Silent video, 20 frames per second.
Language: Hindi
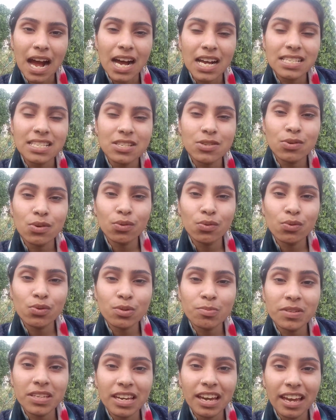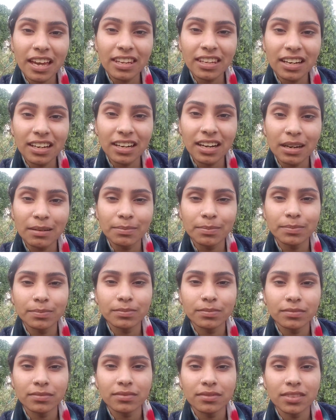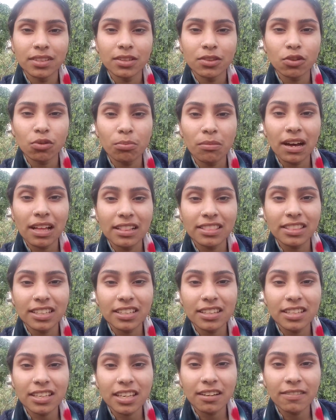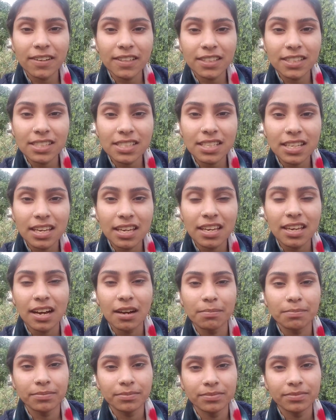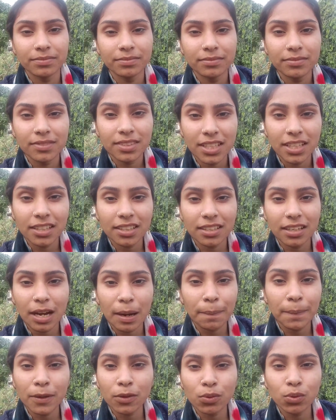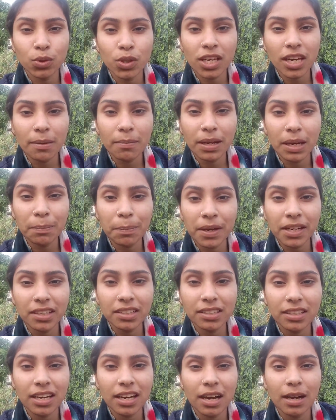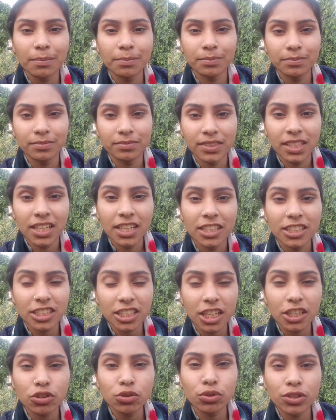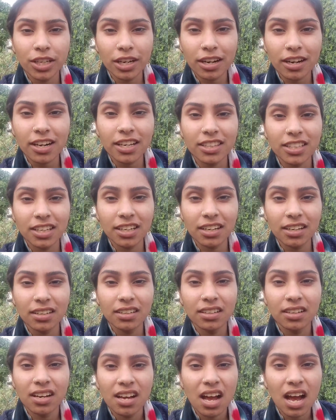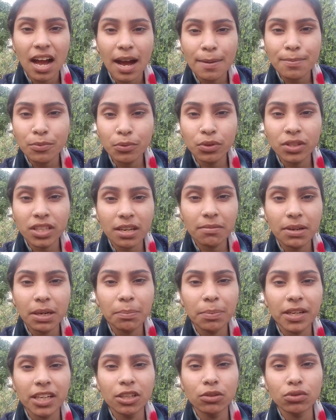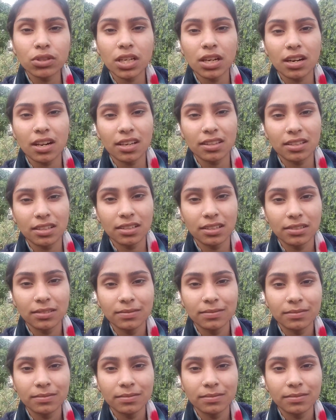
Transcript: आज जो कुछ भी है ना आप तो मालती दी के वजह से हैं आप ठीक अपने खुद के बल पे नहीं हैं आप इतना जो उछल रहे थे ना आप खुद के बल पे नहीं उछल रहे थे